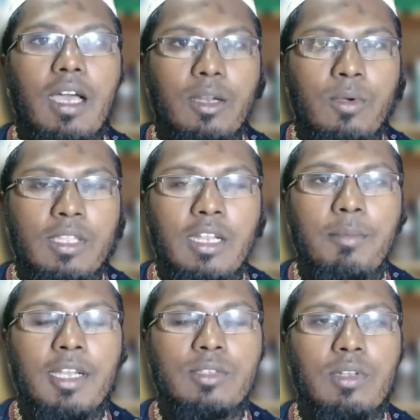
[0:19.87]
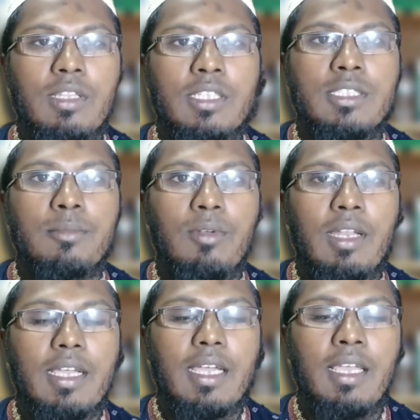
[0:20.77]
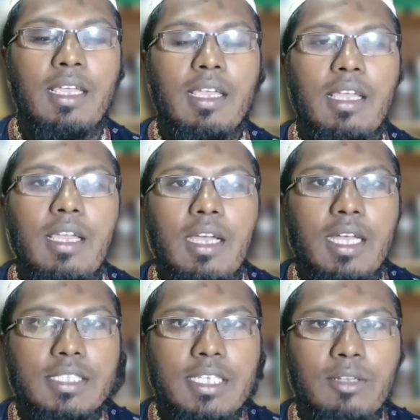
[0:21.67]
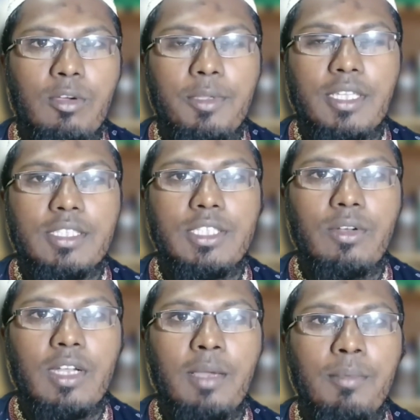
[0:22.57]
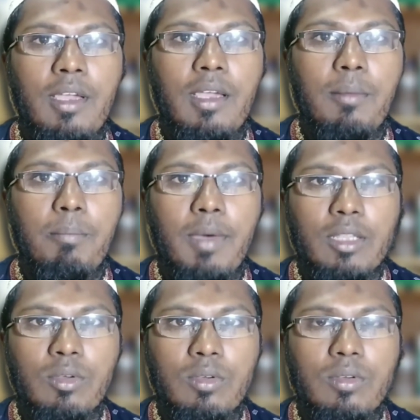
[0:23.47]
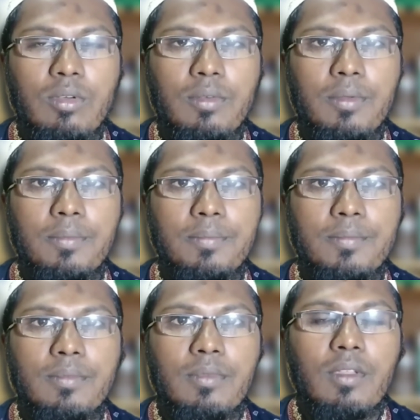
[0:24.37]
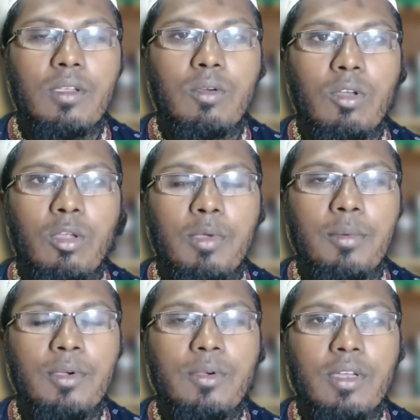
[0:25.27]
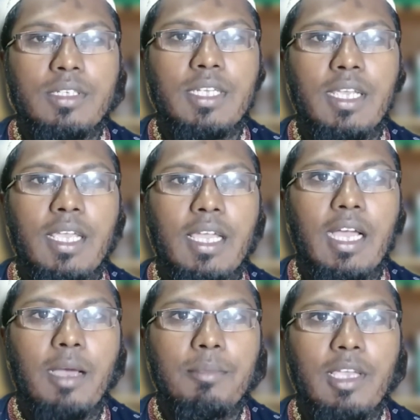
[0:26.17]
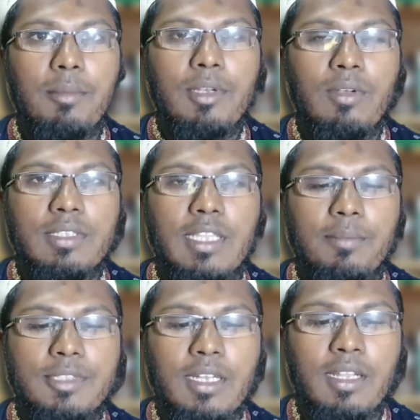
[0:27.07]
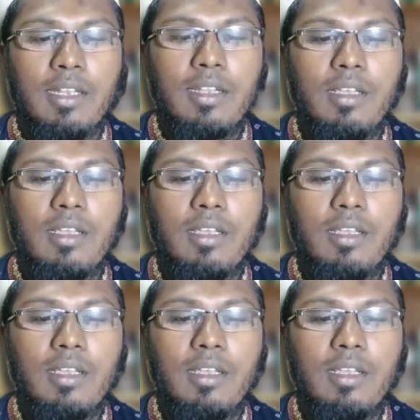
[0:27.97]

আর কথা না বাড়ে চলে যাচ্ছি মূল লেখায় আজকের কবিতার শিরোনাম মাদক কলম এবং কণ্ঠে আমি আমিরুল ইসলাম জালাল